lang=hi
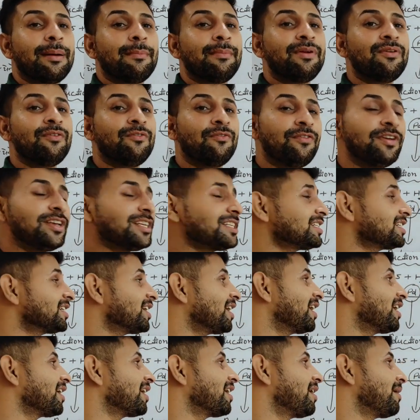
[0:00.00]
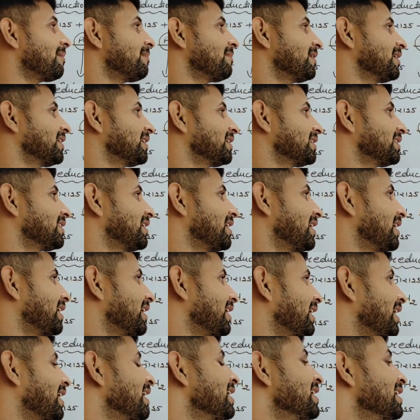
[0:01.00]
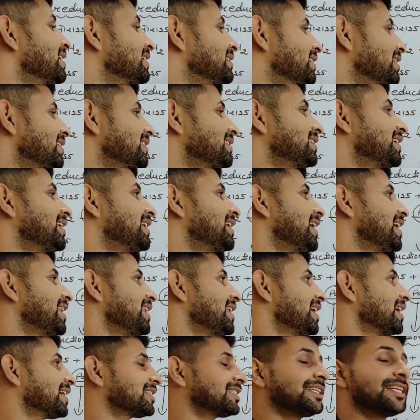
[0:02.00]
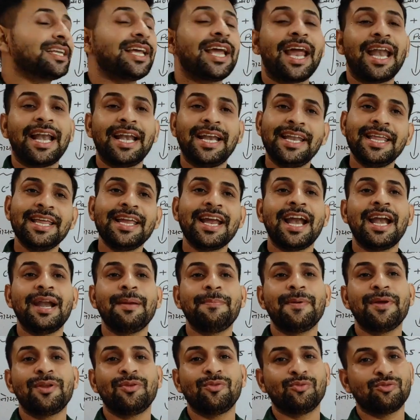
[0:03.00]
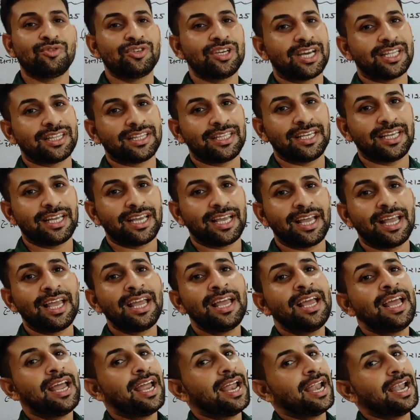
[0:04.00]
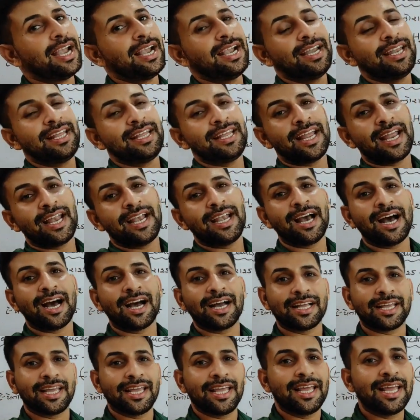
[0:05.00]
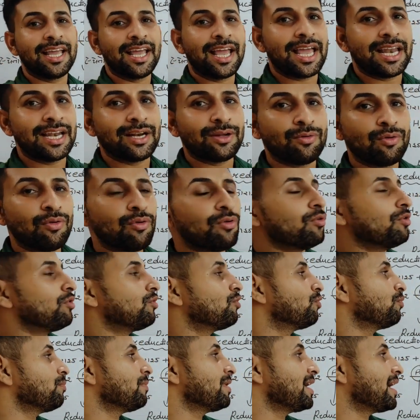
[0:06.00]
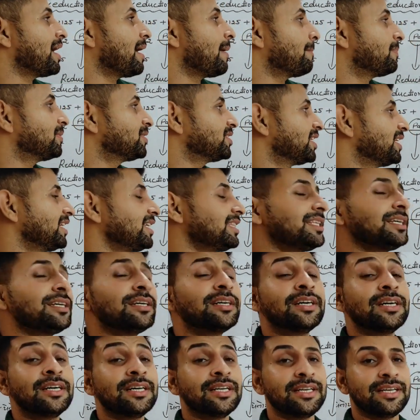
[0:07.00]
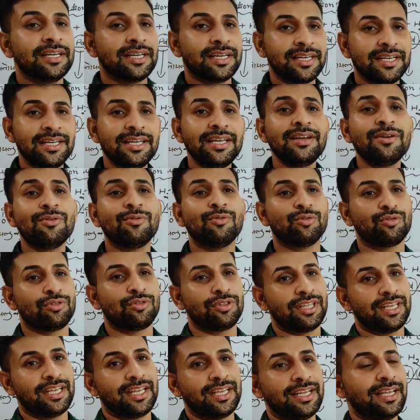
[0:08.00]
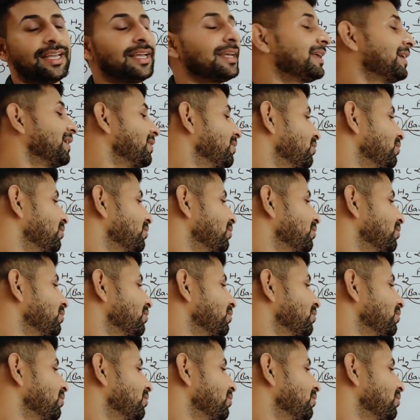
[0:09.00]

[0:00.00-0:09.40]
में विष का काम करता है जिससे यह रिएक्शन एल्डिहाइड पे रुक जाती है एल्डिहाइड आगे एल्कोहलों में अपचयित नहीं होते हैं और